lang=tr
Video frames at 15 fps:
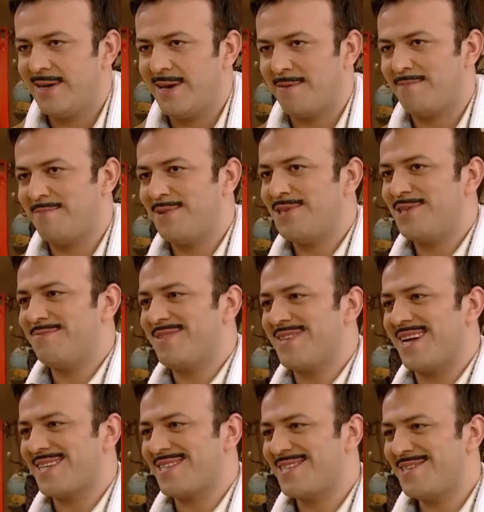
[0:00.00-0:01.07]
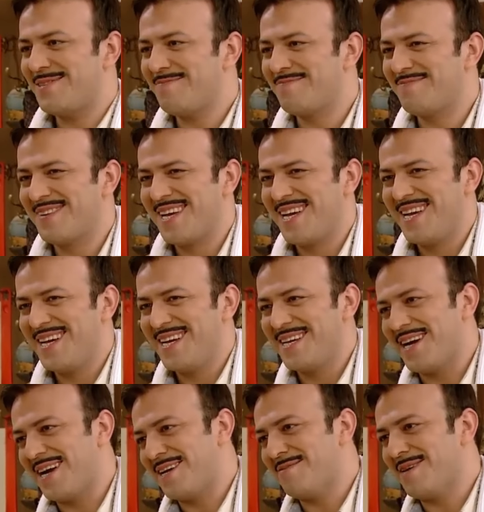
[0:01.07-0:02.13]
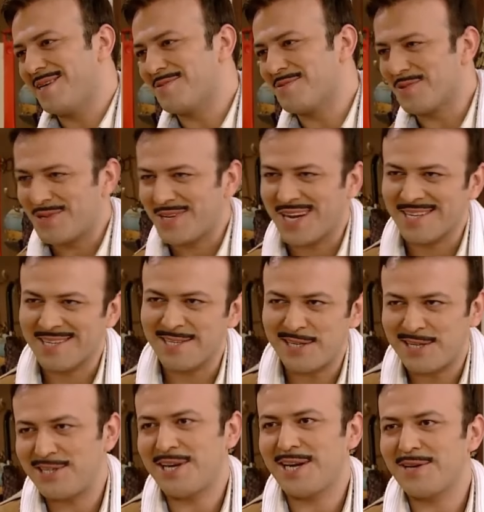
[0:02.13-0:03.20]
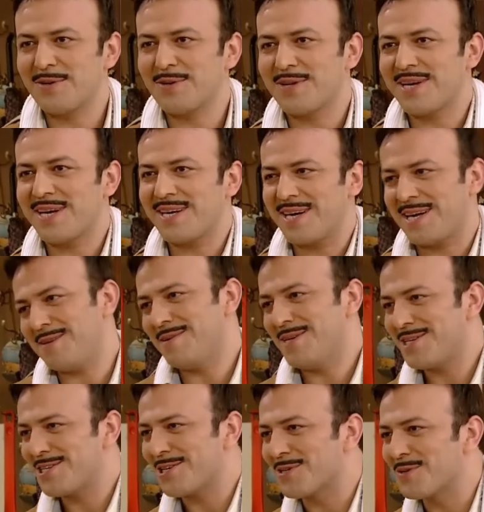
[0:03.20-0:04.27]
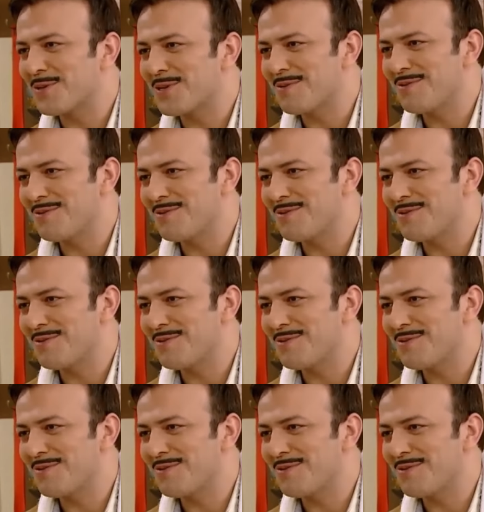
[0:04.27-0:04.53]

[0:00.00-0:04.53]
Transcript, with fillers: Yapma şimdi Nazlıcığım. Yani ben dükkanla ticari olarak arabesk çalıyor